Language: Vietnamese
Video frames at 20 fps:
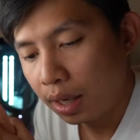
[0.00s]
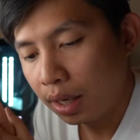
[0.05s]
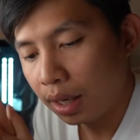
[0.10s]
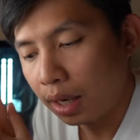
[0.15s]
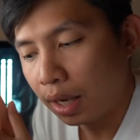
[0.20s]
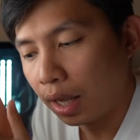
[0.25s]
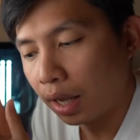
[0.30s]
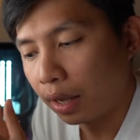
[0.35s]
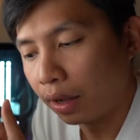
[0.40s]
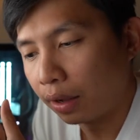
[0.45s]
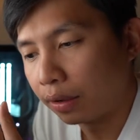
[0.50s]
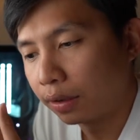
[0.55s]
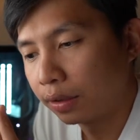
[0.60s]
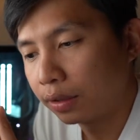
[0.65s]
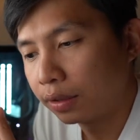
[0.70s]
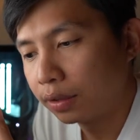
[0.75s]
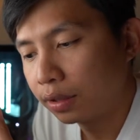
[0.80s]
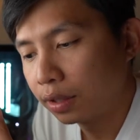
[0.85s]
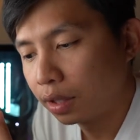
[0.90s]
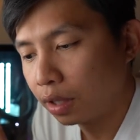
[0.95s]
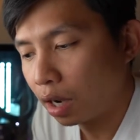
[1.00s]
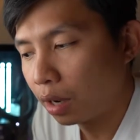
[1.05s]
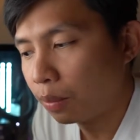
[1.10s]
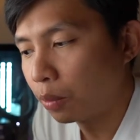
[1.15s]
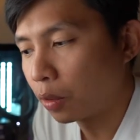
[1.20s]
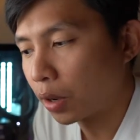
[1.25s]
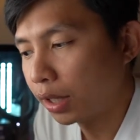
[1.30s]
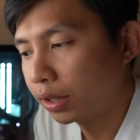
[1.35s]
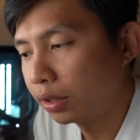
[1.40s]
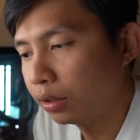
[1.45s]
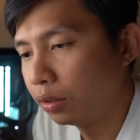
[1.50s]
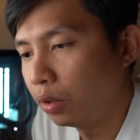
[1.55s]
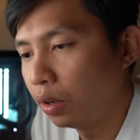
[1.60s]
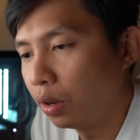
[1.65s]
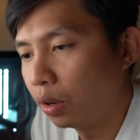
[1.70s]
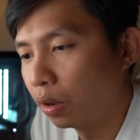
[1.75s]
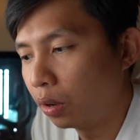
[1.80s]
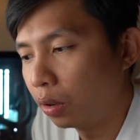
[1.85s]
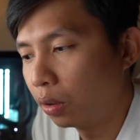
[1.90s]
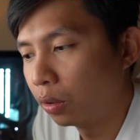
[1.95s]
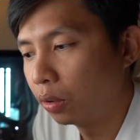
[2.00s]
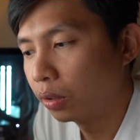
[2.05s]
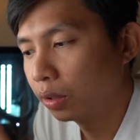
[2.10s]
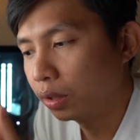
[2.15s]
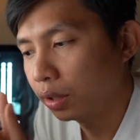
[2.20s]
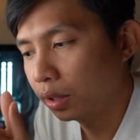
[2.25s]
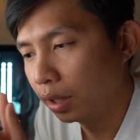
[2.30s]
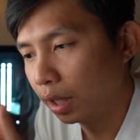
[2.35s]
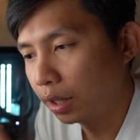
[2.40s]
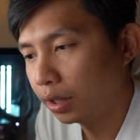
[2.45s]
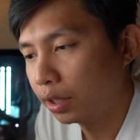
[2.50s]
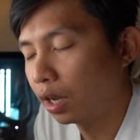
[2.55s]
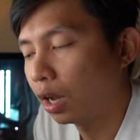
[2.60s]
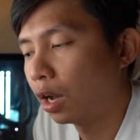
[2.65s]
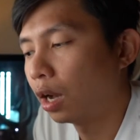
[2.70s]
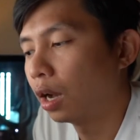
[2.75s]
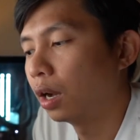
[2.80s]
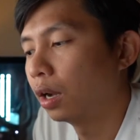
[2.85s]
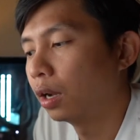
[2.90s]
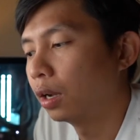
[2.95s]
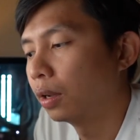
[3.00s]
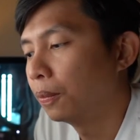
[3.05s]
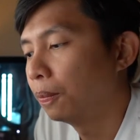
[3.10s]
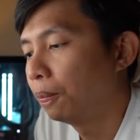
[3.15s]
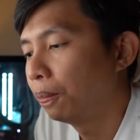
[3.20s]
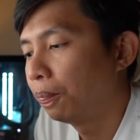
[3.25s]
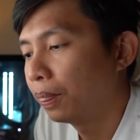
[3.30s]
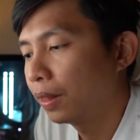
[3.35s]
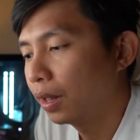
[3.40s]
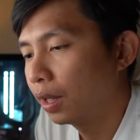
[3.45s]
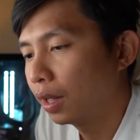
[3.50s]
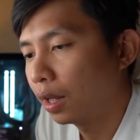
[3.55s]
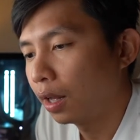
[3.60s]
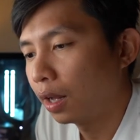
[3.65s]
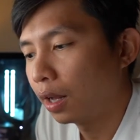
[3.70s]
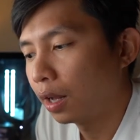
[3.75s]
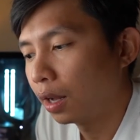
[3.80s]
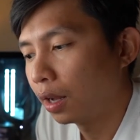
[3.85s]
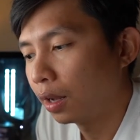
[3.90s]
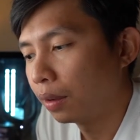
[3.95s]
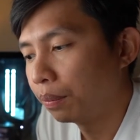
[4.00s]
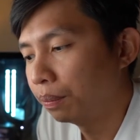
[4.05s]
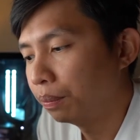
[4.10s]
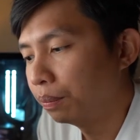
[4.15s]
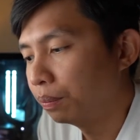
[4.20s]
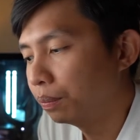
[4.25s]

là có một cái studio để cho à,